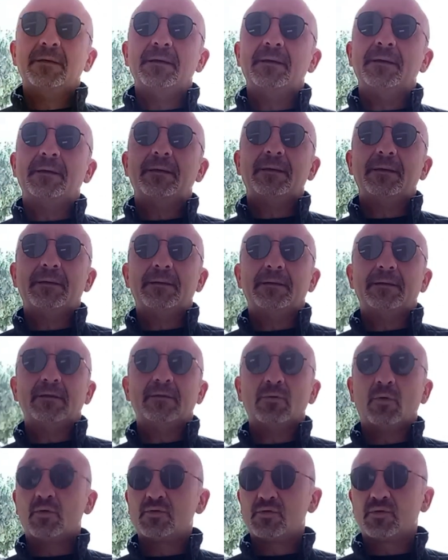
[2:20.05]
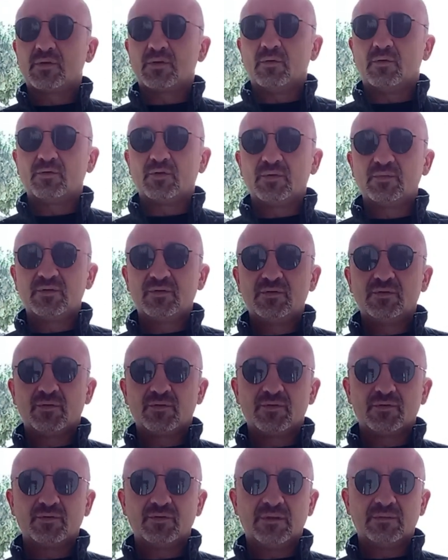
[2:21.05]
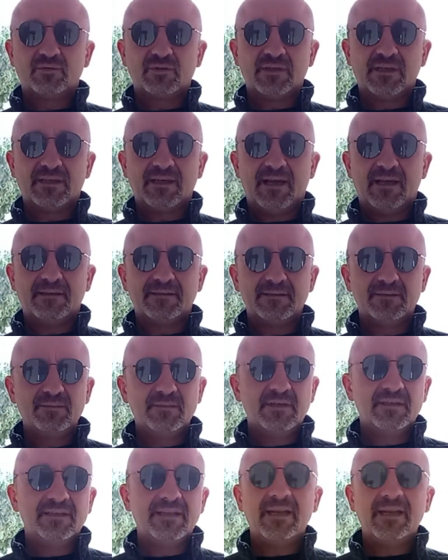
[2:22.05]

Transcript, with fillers: e, yolculukla otobüs yolculuğuyla buraya geldim.